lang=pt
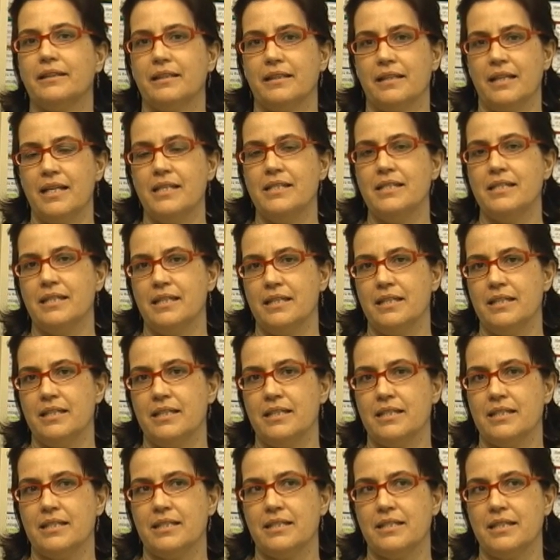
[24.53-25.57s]

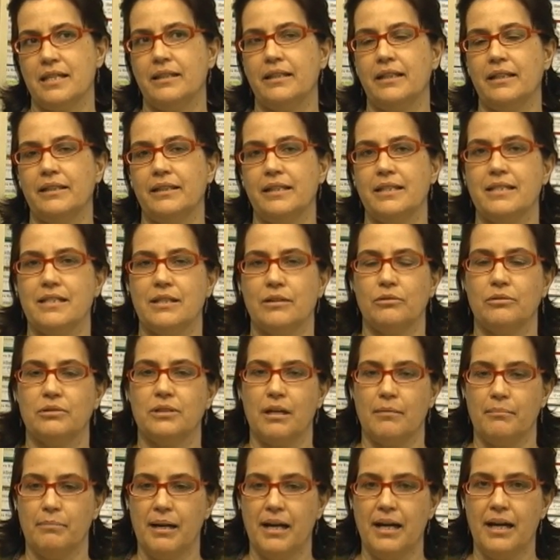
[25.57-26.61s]
desses 75
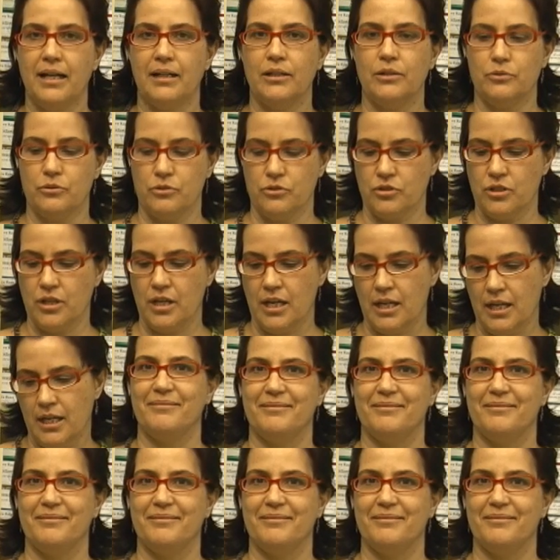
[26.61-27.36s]
trabalhos,